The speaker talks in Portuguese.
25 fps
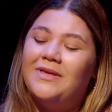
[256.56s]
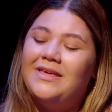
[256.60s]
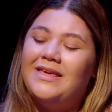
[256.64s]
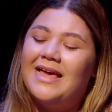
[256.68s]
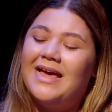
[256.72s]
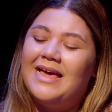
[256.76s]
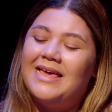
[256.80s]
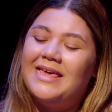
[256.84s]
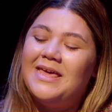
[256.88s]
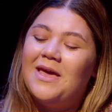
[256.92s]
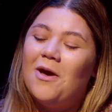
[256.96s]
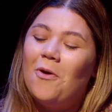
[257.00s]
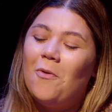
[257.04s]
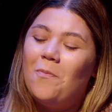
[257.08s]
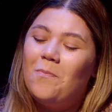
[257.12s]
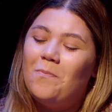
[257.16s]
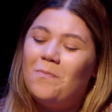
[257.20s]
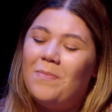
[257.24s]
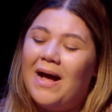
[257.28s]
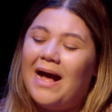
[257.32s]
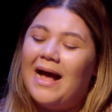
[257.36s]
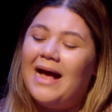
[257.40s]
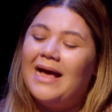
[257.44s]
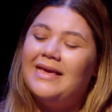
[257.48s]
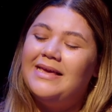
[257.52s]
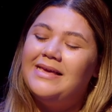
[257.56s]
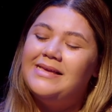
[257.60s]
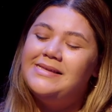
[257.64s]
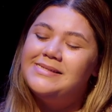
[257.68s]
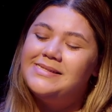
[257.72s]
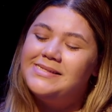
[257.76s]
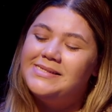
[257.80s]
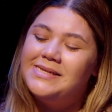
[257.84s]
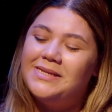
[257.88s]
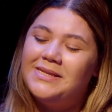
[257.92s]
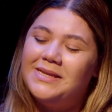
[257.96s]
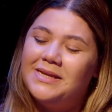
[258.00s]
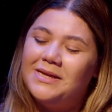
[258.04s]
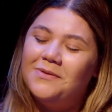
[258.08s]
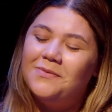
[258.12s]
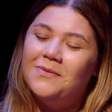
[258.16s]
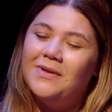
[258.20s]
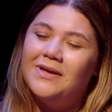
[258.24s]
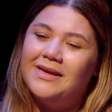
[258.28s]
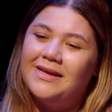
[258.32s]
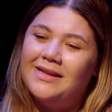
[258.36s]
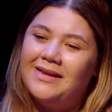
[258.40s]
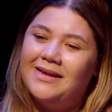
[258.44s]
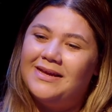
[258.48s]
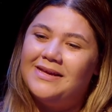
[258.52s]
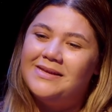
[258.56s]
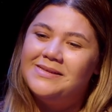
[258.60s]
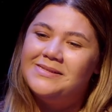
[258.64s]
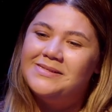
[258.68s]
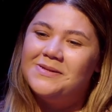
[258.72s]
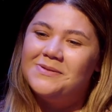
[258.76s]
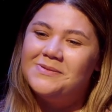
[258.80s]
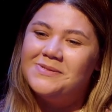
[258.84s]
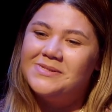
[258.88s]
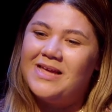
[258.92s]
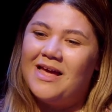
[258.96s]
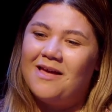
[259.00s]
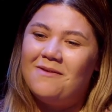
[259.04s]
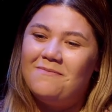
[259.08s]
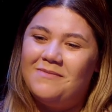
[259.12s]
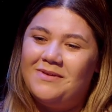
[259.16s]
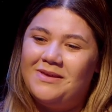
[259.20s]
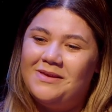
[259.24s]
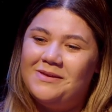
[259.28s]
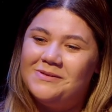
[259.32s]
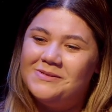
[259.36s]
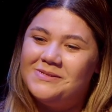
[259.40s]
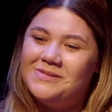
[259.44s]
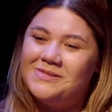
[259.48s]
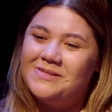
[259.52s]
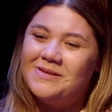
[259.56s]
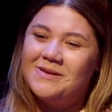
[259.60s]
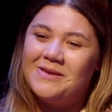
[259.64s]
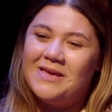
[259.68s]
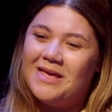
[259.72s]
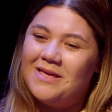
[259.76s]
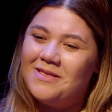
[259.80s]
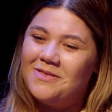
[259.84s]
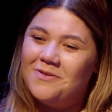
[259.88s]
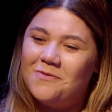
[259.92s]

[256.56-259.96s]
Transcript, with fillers: E aí é o pai ensinando a criança os caminhos e,